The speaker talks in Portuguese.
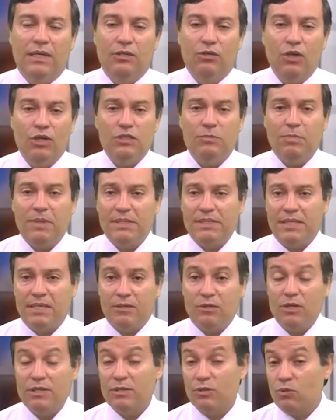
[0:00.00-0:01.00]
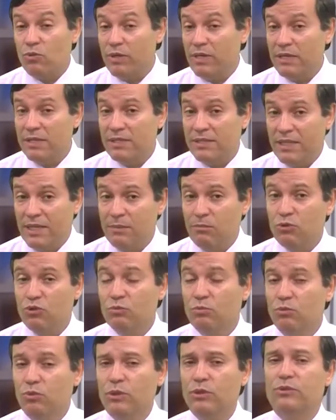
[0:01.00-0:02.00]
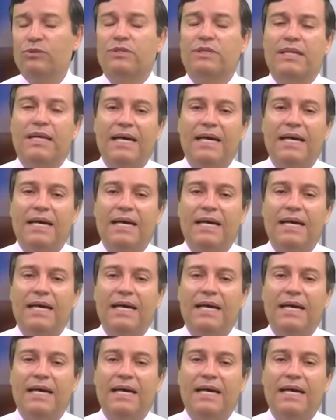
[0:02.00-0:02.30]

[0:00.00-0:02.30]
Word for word: Nós, nós conhecemos muitos